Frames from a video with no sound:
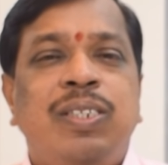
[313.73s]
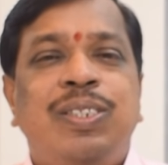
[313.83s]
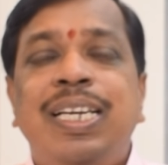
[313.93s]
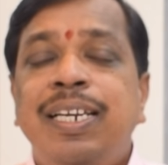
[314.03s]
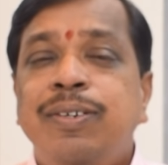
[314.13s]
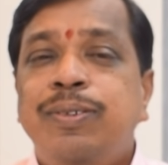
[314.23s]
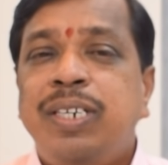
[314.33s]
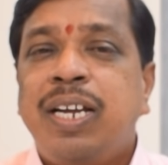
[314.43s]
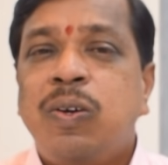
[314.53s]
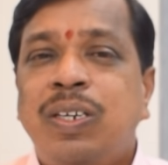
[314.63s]

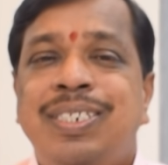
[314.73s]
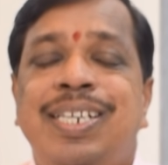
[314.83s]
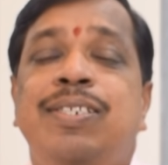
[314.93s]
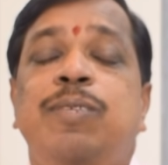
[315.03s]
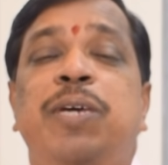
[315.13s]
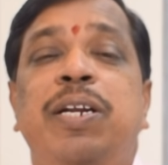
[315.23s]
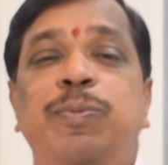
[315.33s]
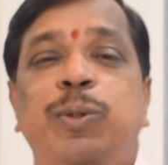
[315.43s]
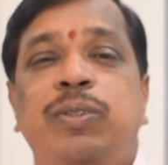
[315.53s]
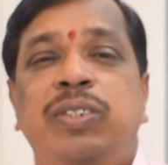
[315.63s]
తెలియకుండా ఒక స్ట్రెస్
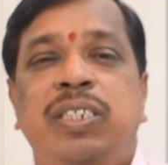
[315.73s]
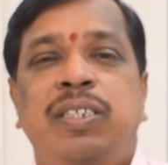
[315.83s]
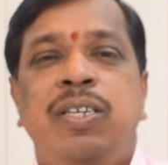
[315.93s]
పెరిగిపోతుంది